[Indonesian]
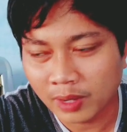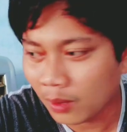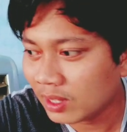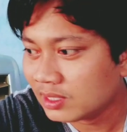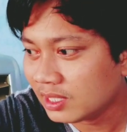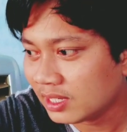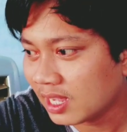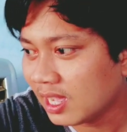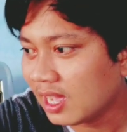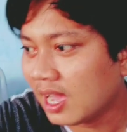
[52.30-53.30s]

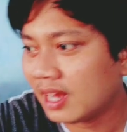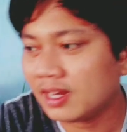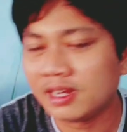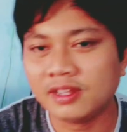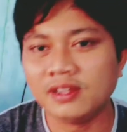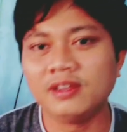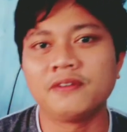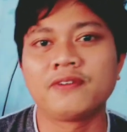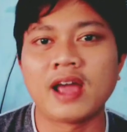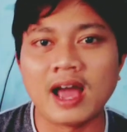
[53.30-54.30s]
frekuensinya ada
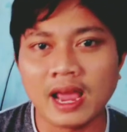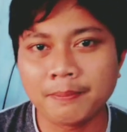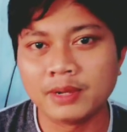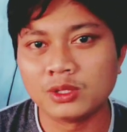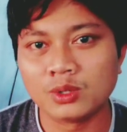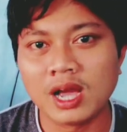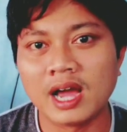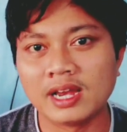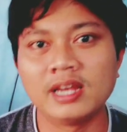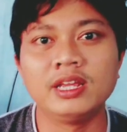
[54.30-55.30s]
di VHF dan juga
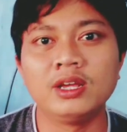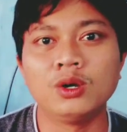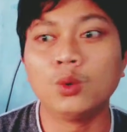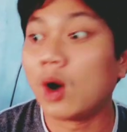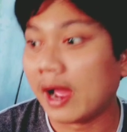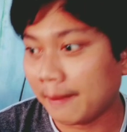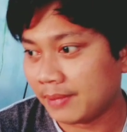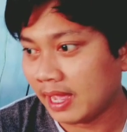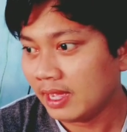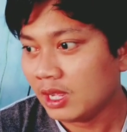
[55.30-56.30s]
ada di UHF
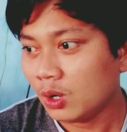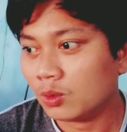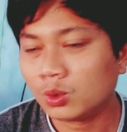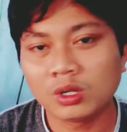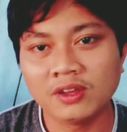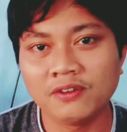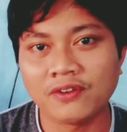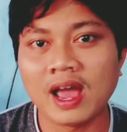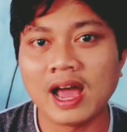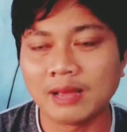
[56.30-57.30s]
ya. Untuk di
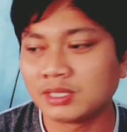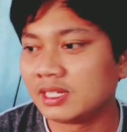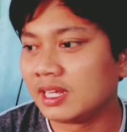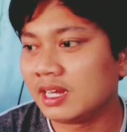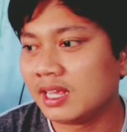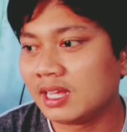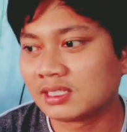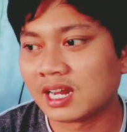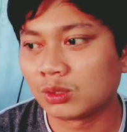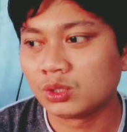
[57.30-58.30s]
VHF sendiri dia
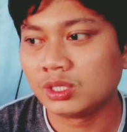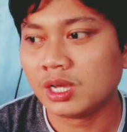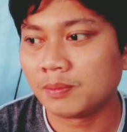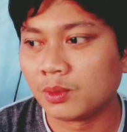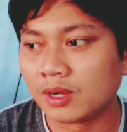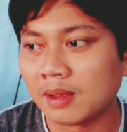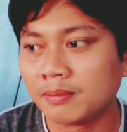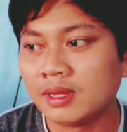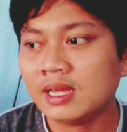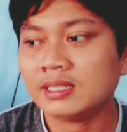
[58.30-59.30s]
136
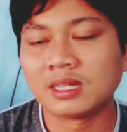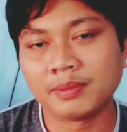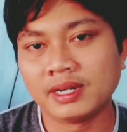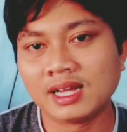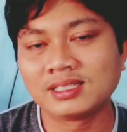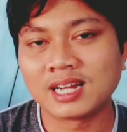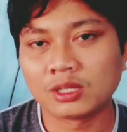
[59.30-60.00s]
sampai dengan